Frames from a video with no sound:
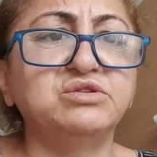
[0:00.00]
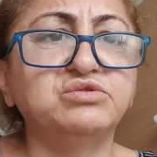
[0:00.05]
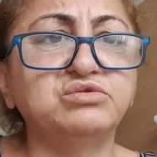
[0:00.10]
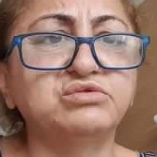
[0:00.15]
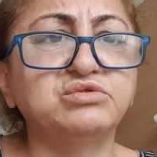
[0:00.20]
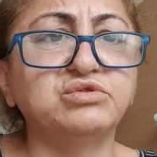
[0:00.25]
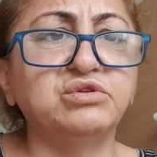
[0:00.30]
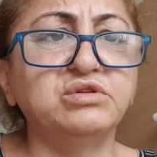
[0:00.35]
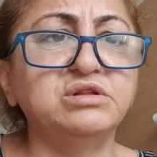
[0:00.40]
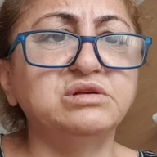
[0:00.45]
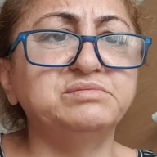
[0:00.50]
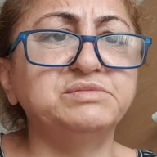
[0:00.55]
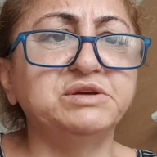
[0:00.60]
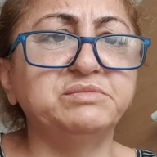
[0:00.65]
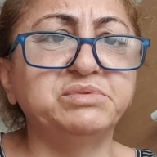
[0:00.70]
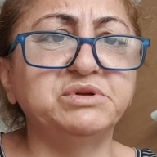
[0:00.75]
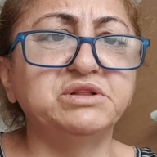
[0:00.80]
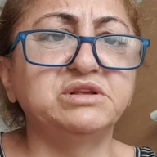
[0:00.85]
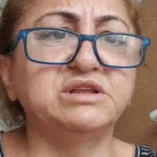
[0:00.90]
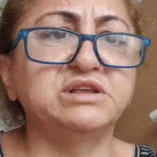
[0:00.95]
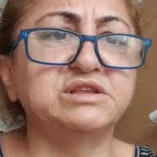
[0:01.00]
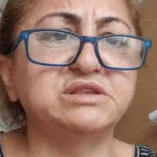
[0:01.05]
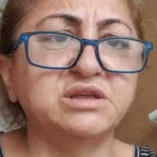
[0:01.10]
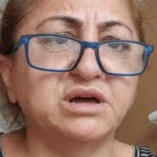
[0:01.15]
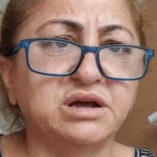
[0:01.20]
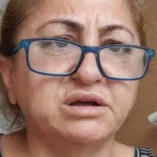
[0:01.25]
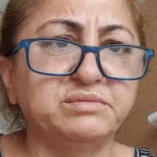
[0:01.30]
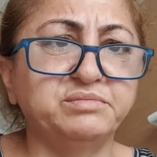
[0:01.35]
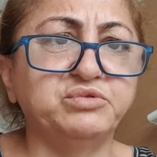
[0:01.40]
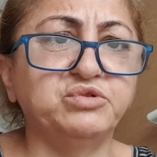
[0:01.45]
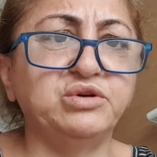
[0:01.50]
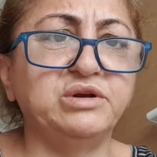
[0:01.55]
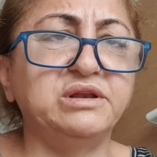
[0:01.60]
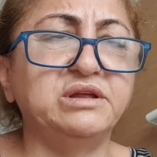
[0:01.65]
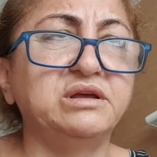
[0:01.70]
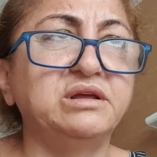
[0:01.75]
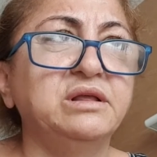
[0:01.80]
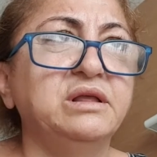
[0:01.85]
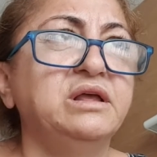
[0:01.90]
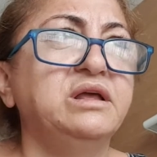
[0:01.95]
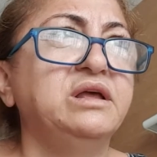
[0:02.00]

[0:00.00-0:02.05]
уколы, мне было не так больно.